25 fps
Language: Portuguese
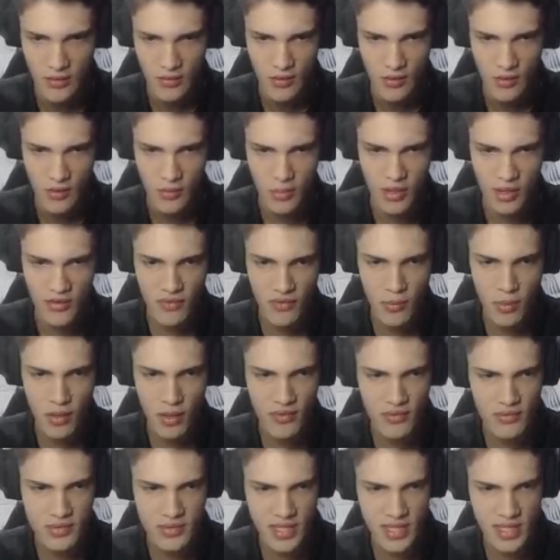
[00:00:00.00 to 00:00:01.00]
Vambora,
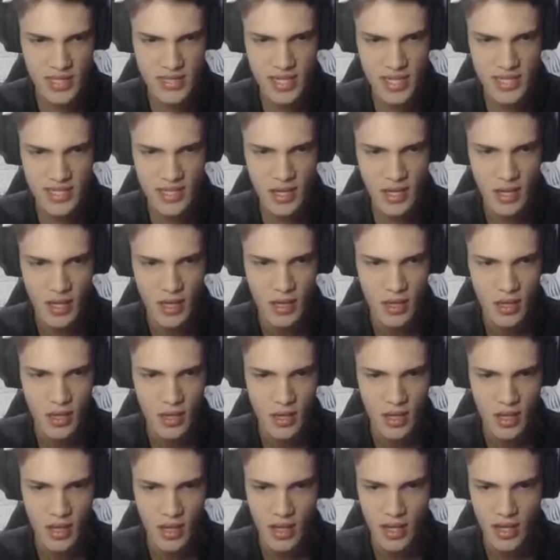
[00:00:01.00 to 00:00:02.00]
vambora. Vou ter que ir atrás da...
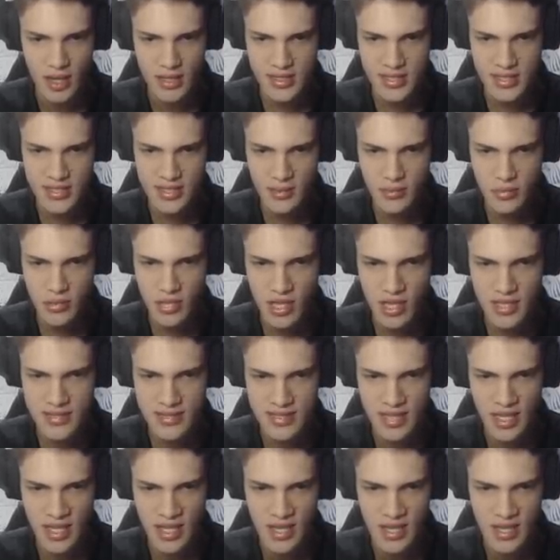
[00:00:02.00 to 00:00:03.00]
Atrás da
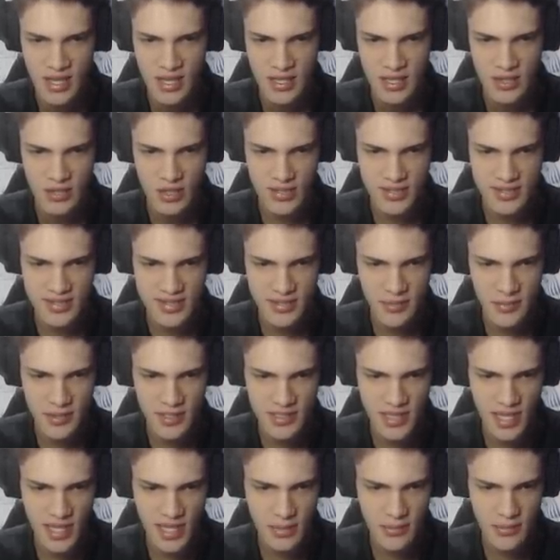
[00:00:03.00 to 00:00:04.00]
ambulância. Nossa, esse
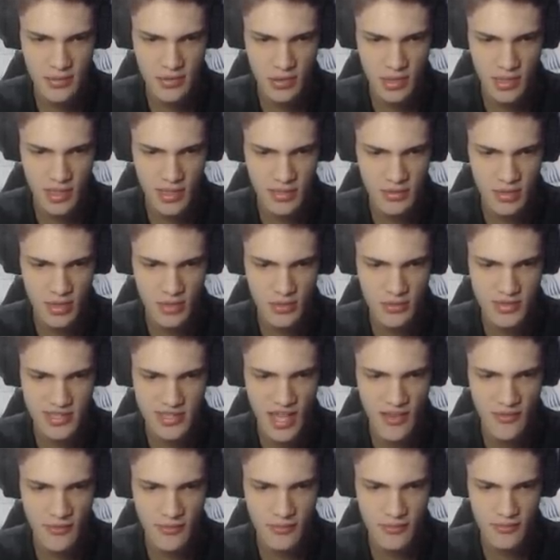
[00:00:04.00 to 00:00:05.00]
blindado é muito lento, ele não
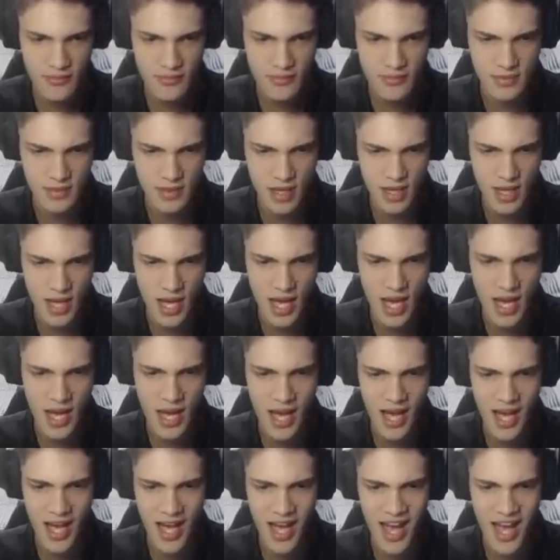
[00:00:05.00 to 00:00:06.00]
serve. Ai,
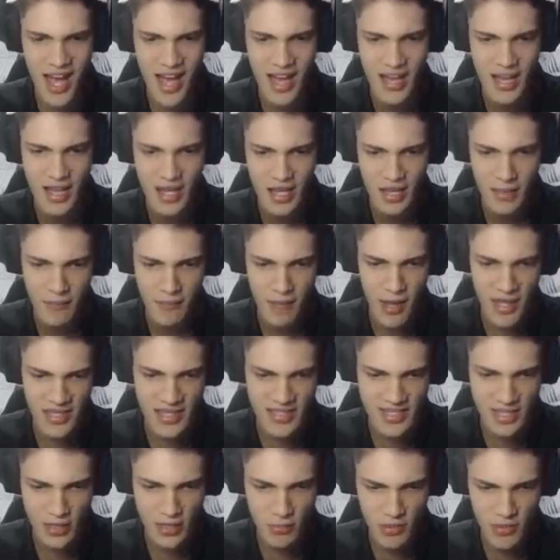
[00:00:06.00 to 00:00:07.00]
ai.
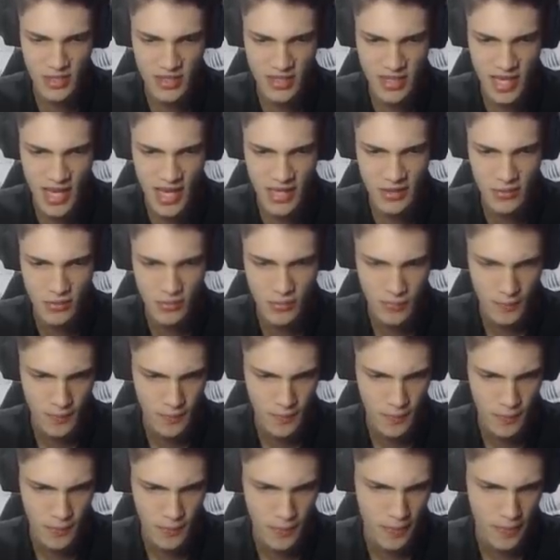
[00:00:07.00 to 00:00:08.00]
Bati o blindado. Aí,
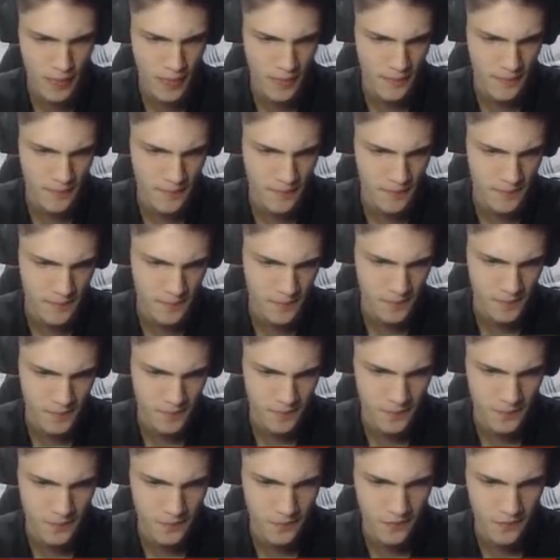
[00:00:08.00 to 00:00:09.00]
agora você que tá
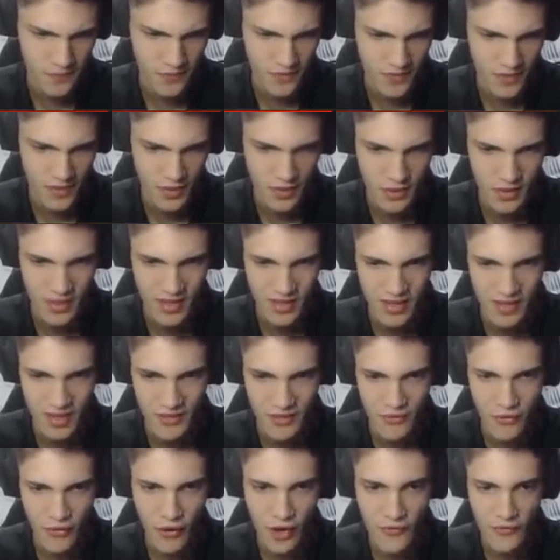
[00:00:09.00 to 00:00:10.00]
sendo chonga aí, ó.
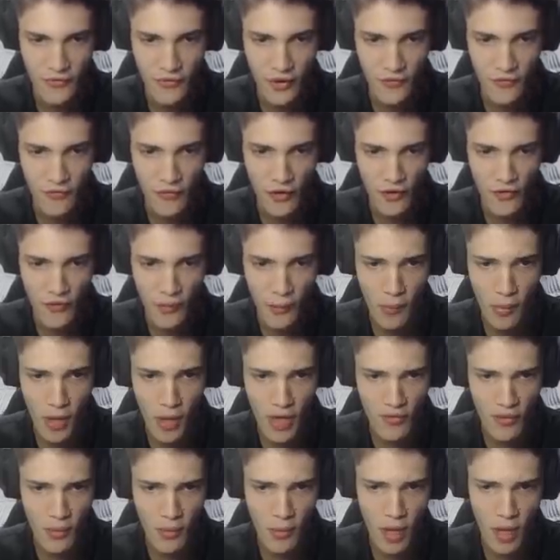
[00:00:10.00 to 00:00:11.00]
Foi, foi, foi.
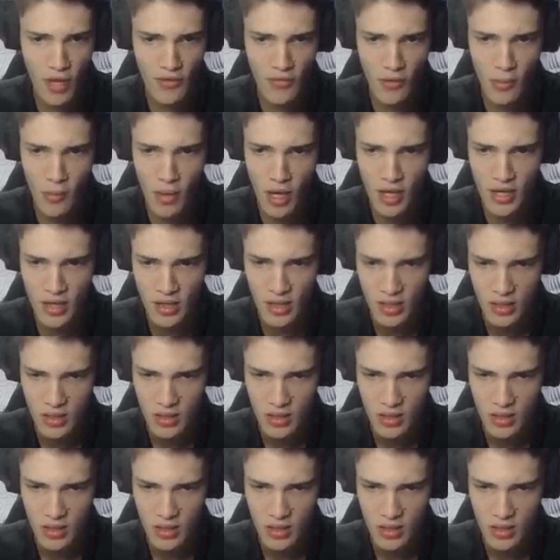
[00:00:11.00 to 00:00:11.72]
Vambora, é vambora, vambora.